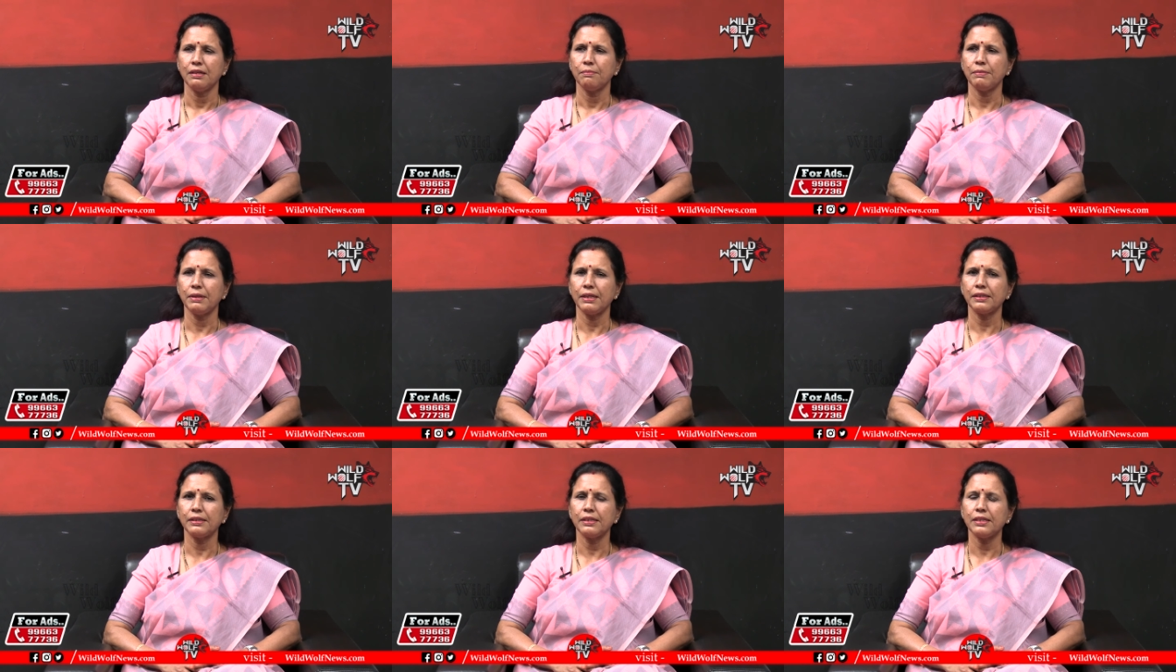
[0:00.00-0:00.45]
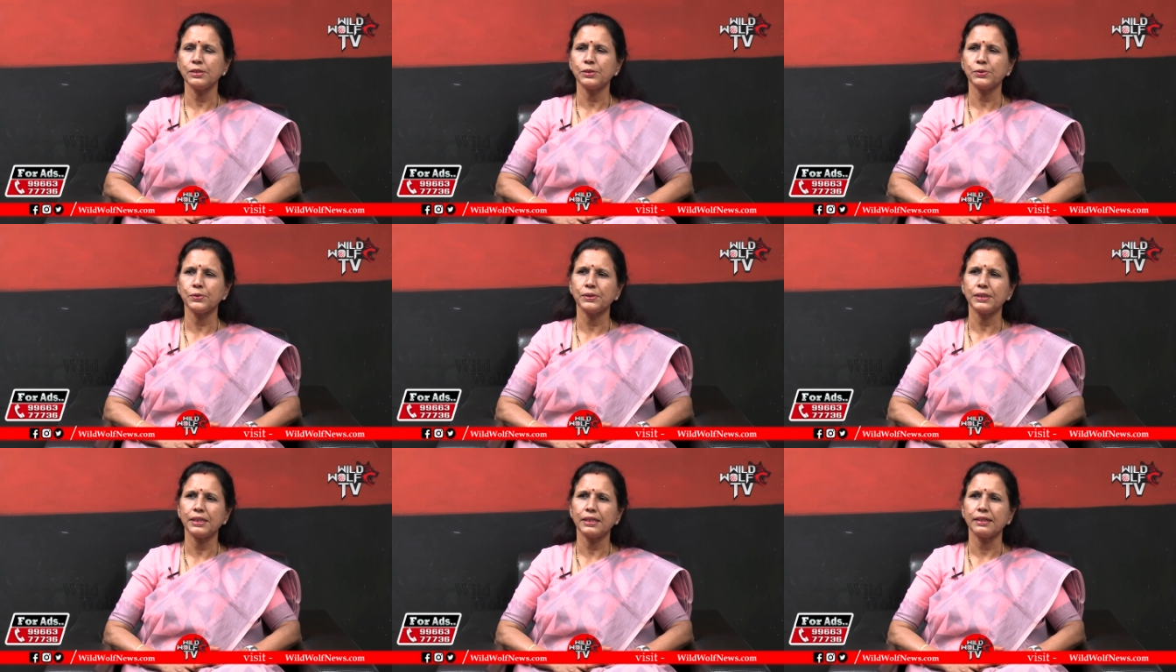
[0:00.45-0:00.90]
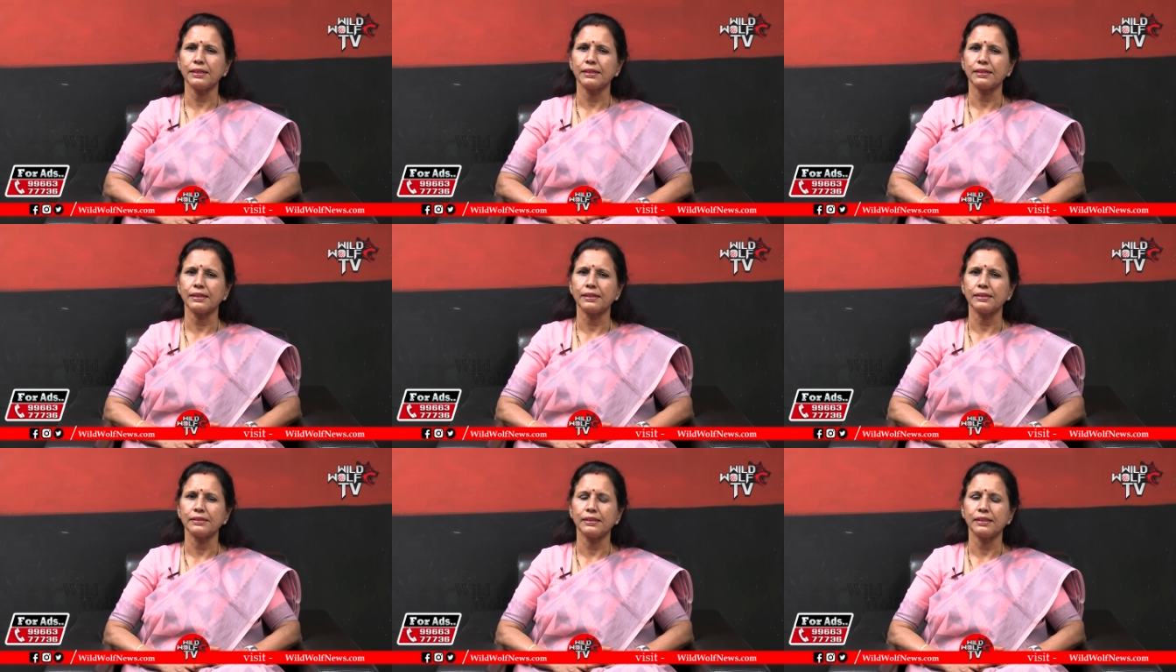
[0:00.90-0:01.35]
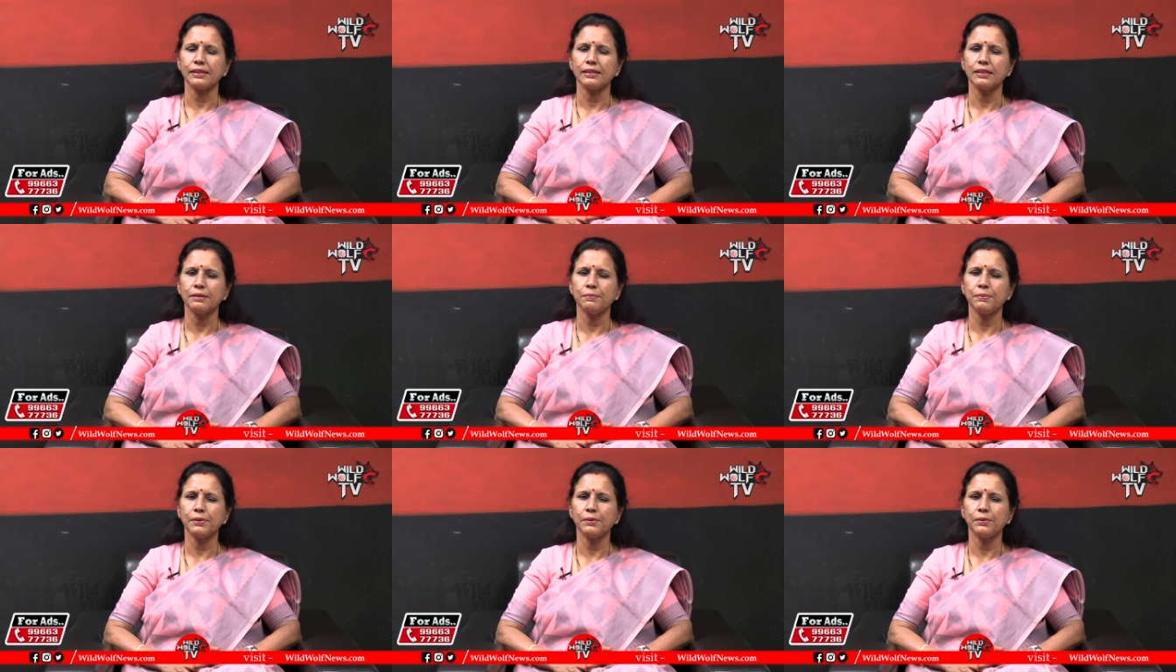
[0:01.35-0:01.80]
మనం తీసుకుంటే కనుక అయితే
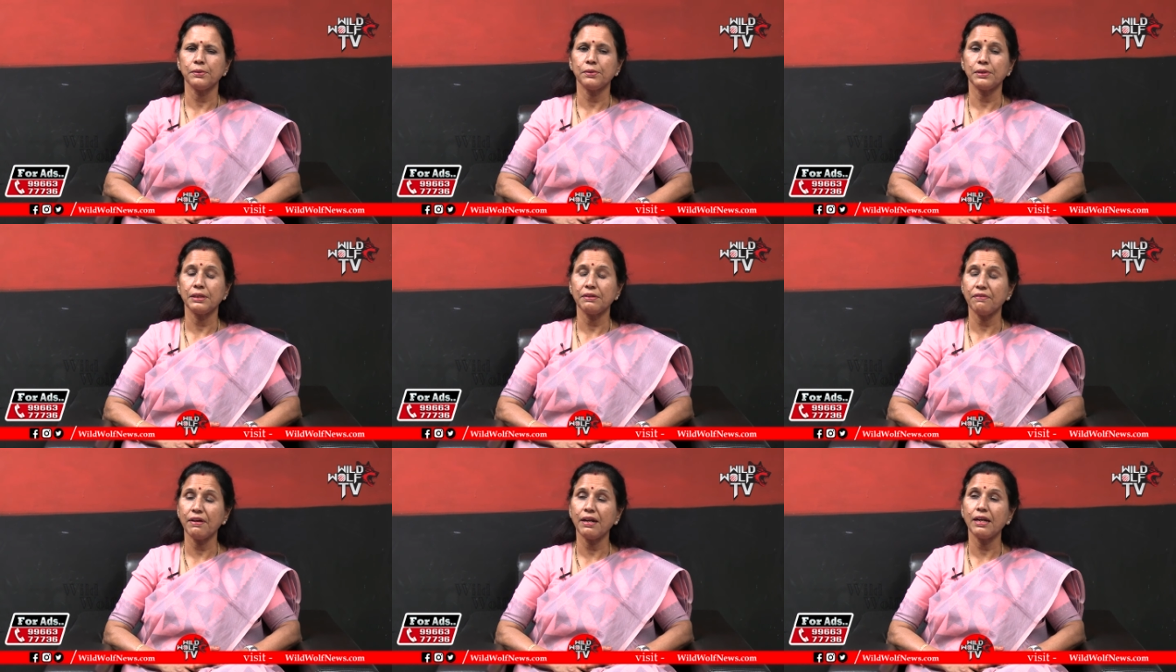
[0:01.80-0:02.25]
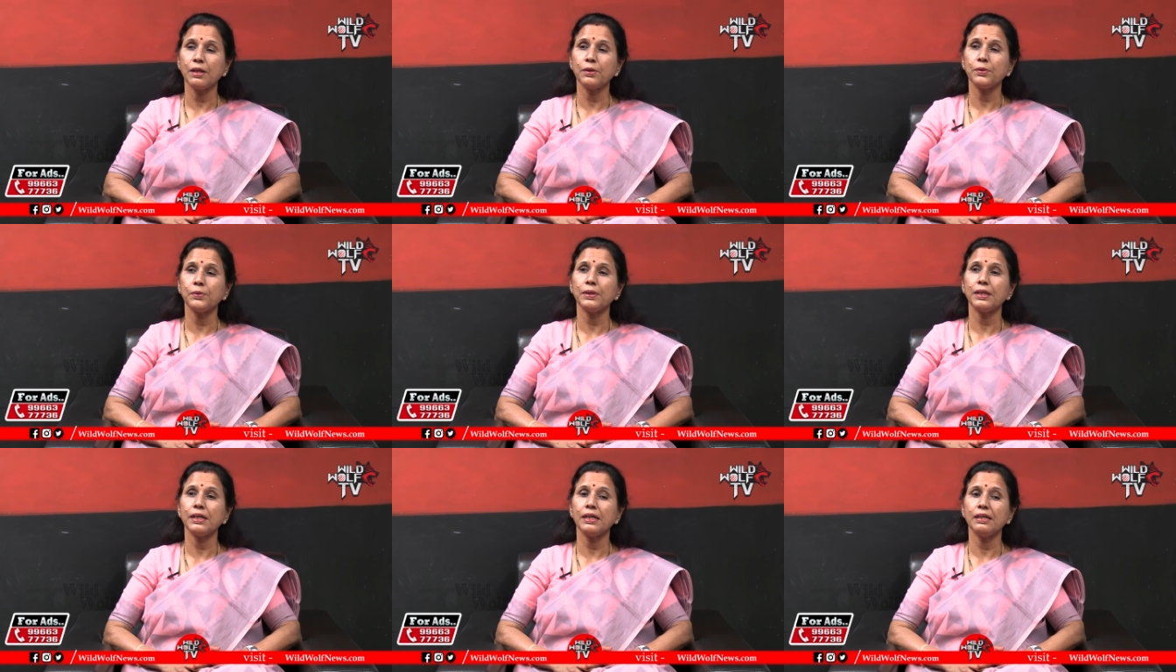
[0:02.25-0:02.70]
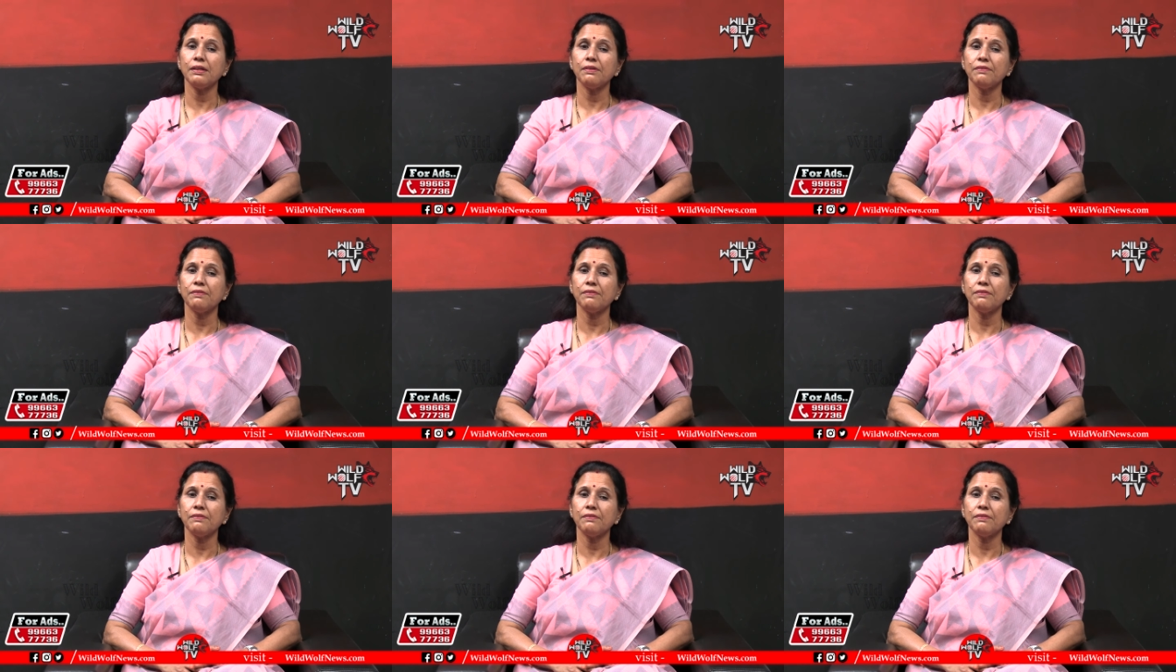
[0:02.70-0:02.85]
ఇప్పుడు ఇవాళ కూడా